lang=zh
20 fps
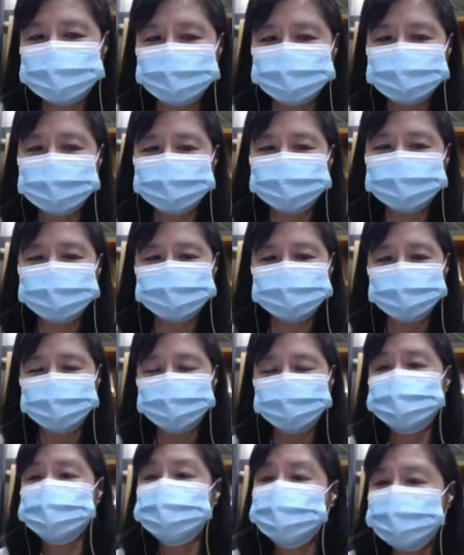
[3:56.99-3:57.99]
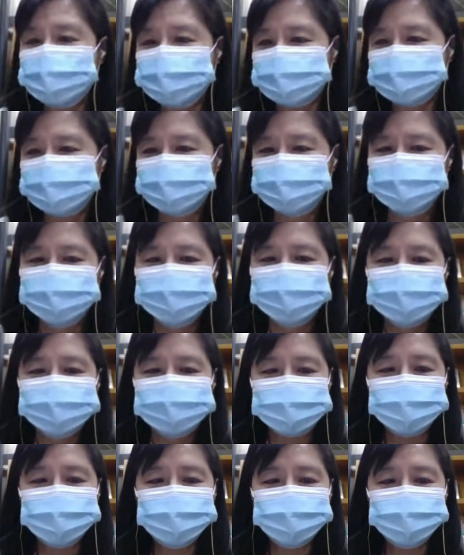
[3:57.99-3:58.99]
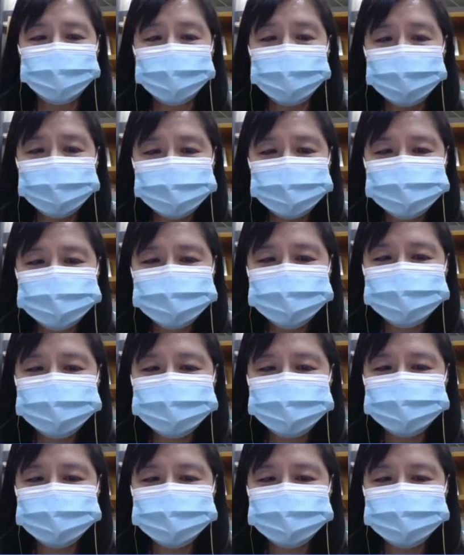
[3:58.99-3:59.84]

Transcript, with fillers: 早上的时候去了，然后我看了四